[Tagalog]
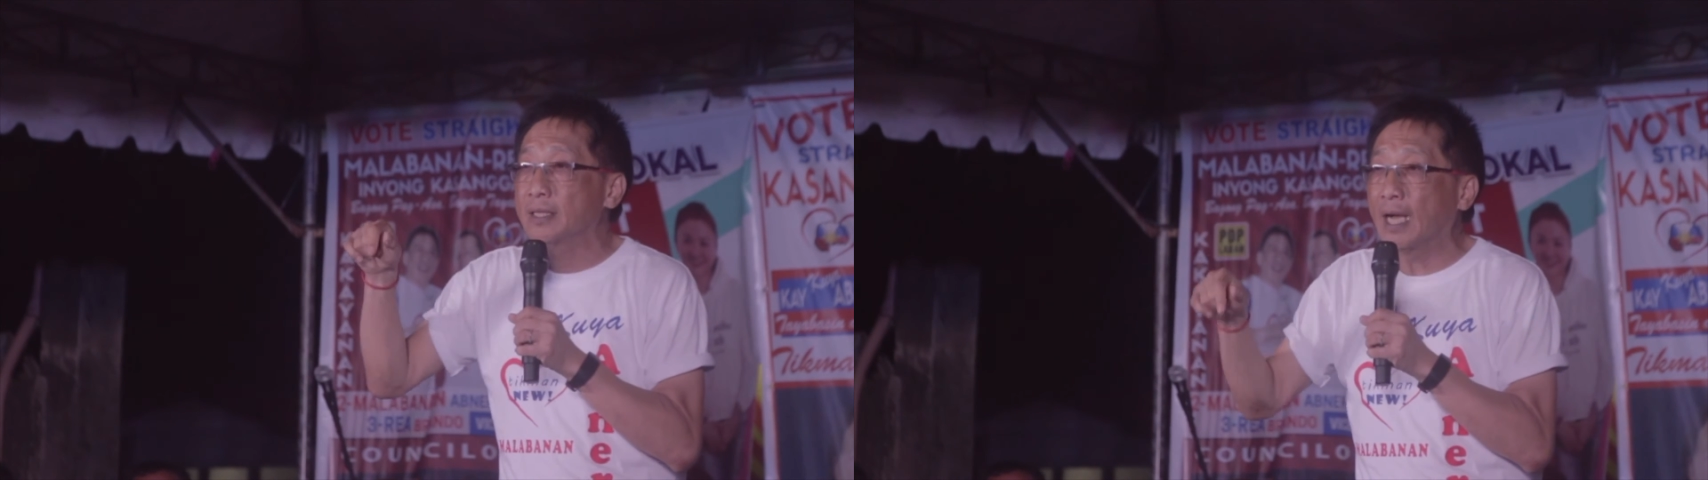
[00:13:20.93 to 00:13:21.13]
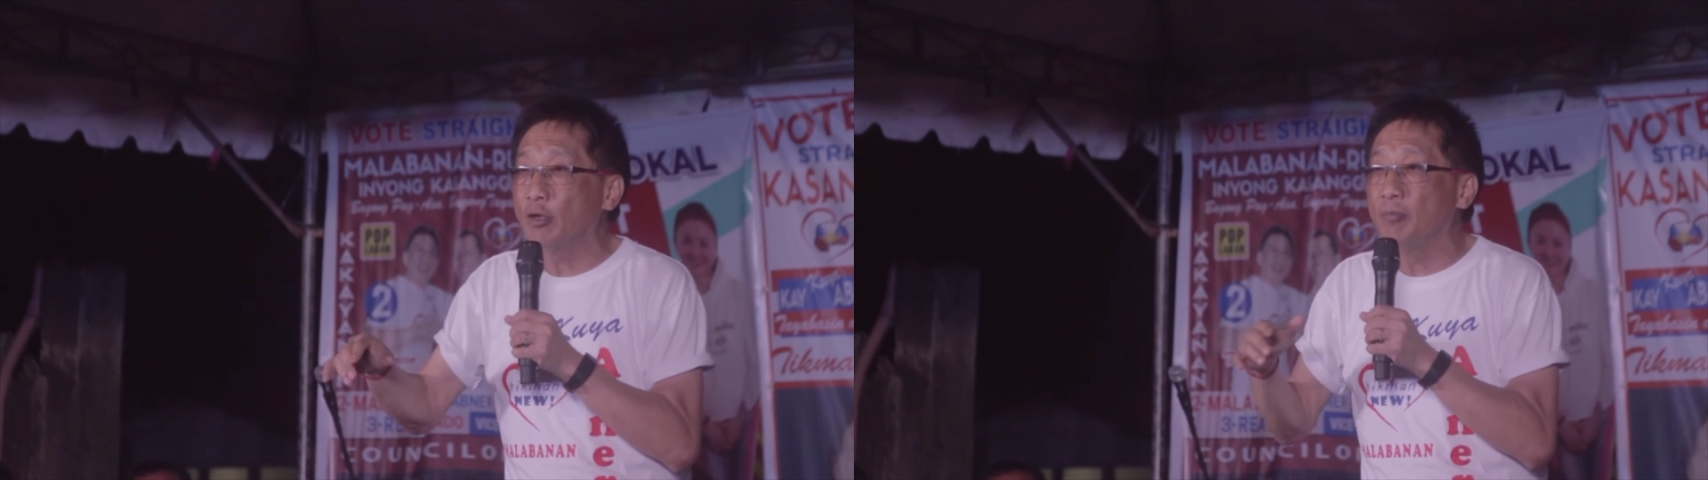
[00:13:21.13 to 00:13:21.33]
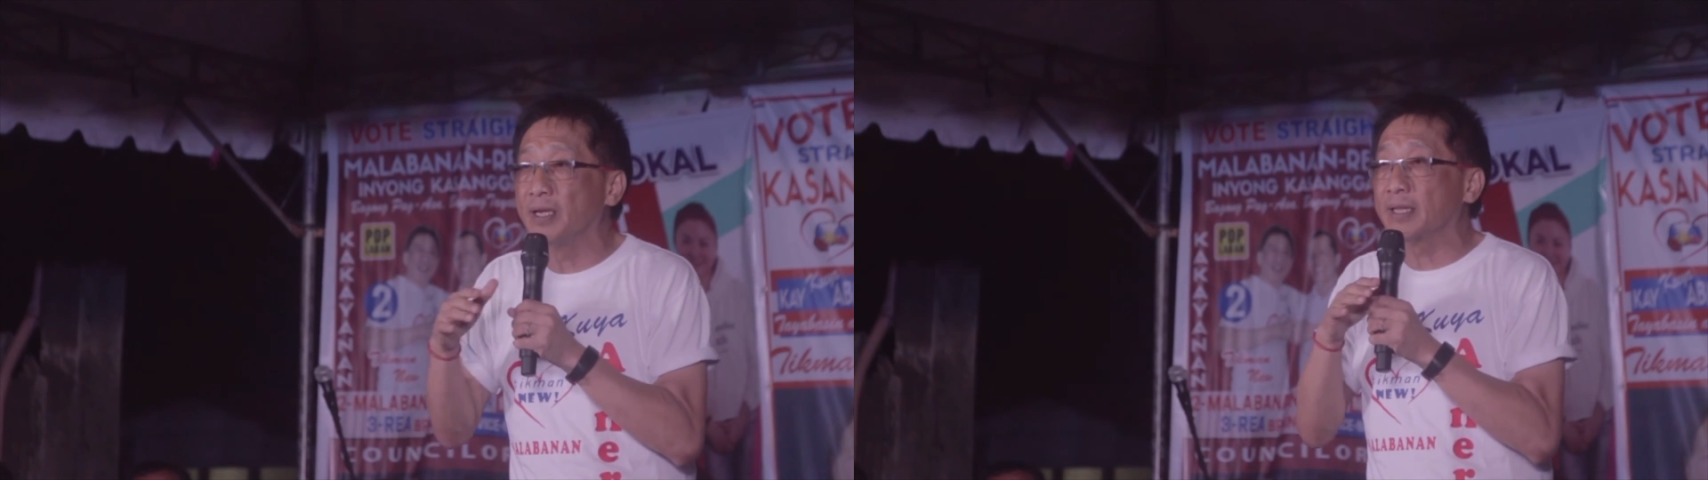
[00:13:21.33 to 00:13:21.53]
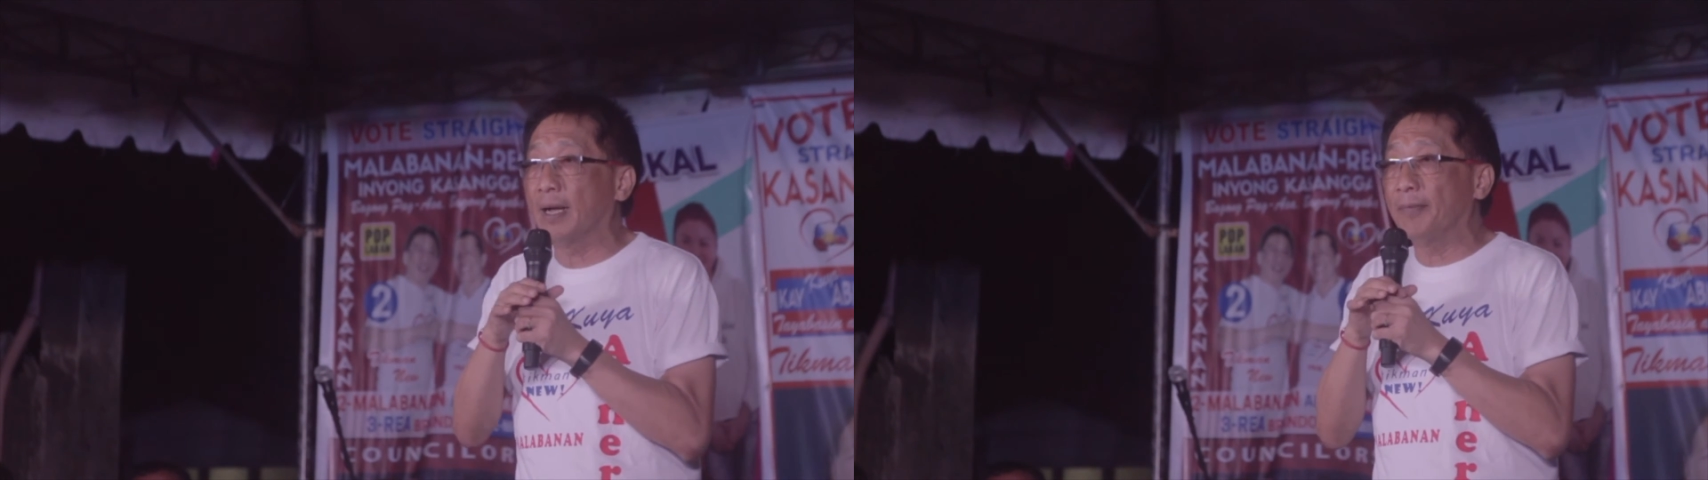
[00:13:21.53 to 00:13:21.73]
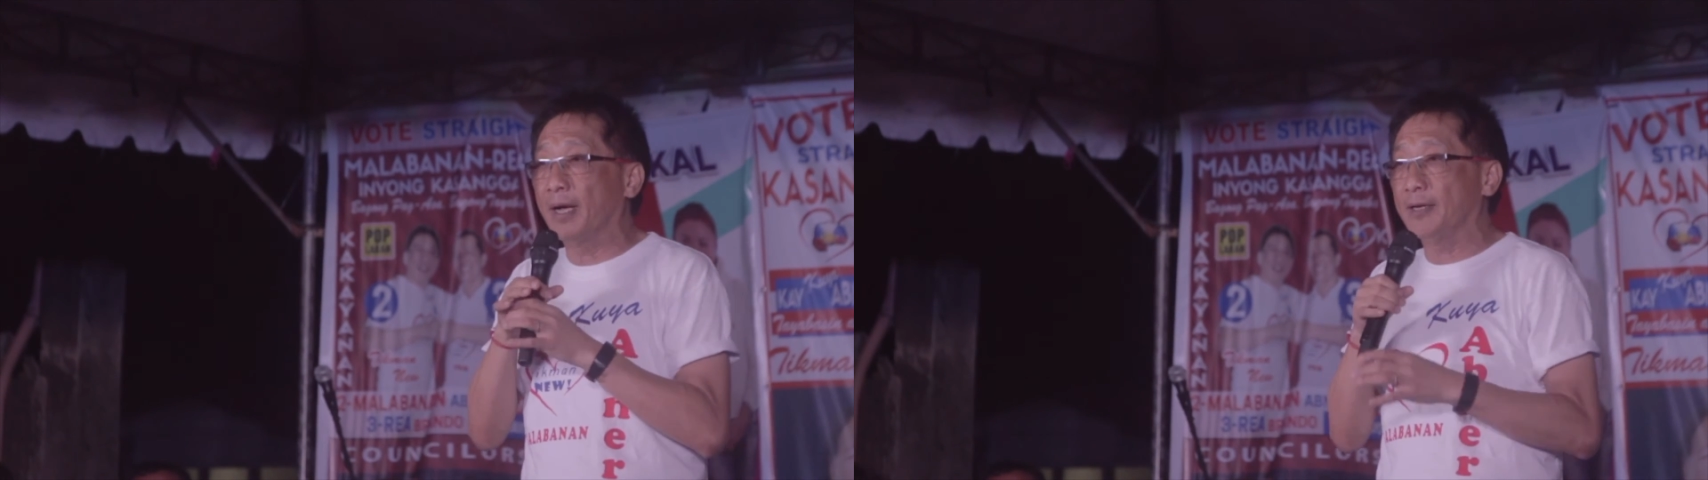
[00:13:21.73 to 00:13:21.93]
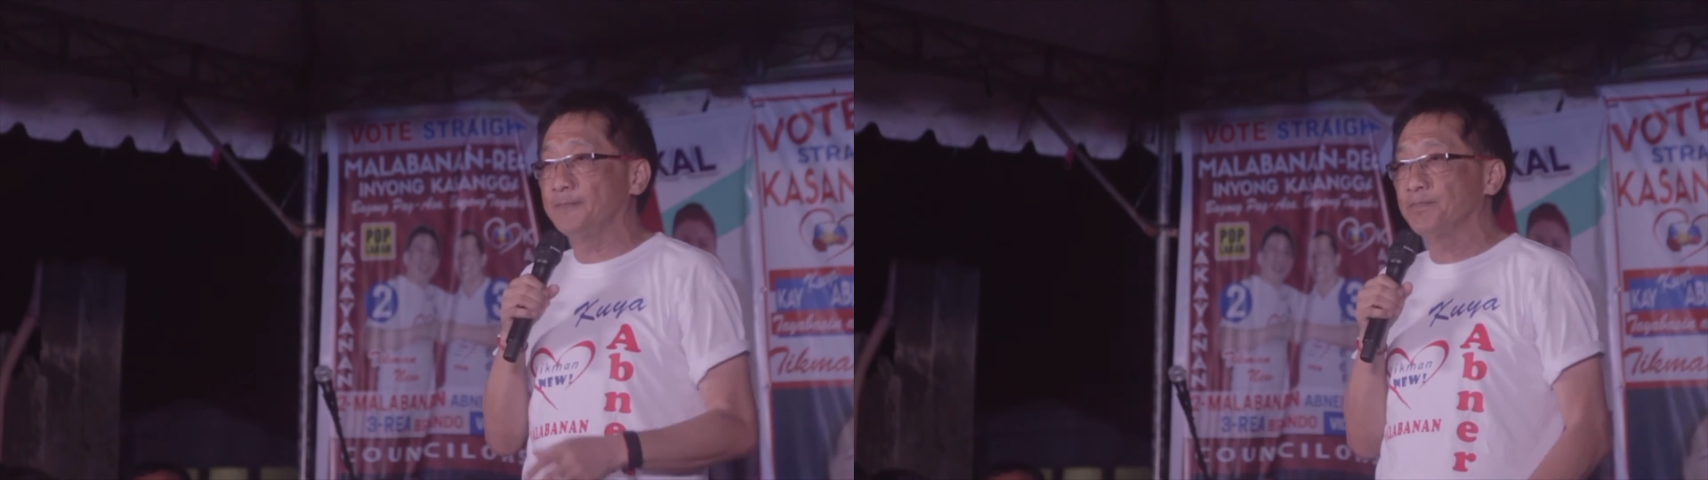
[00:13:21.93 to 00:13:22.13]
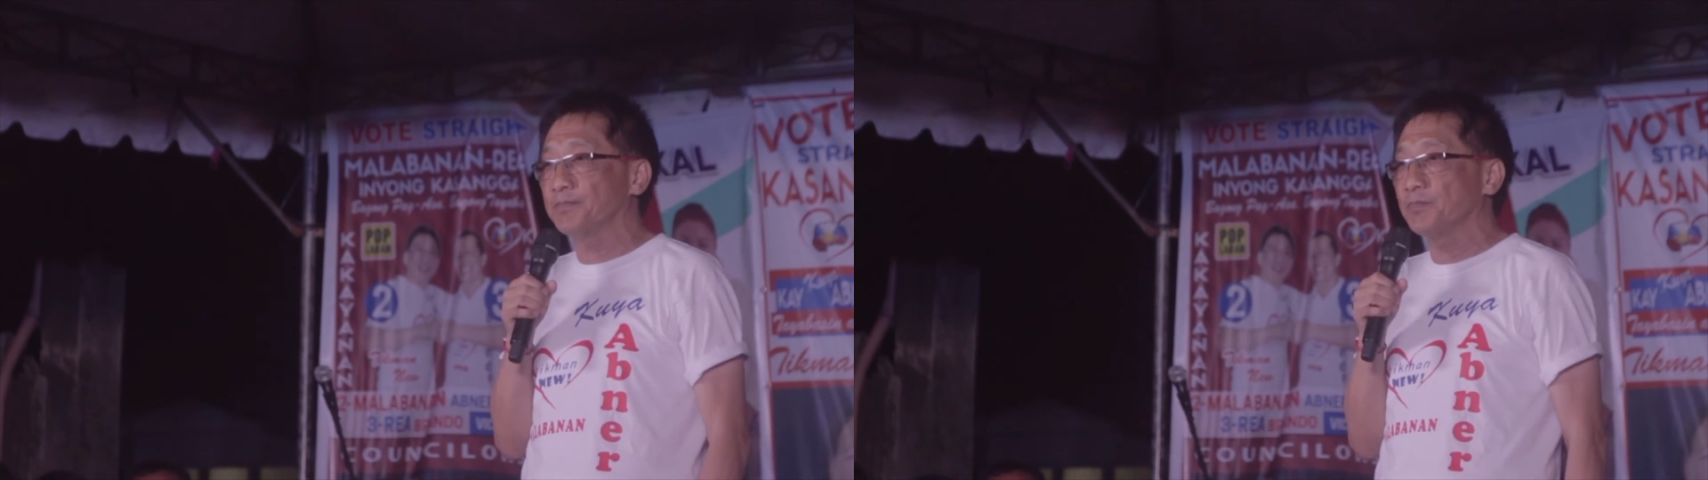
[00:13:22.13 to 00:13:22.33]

tayong may tama.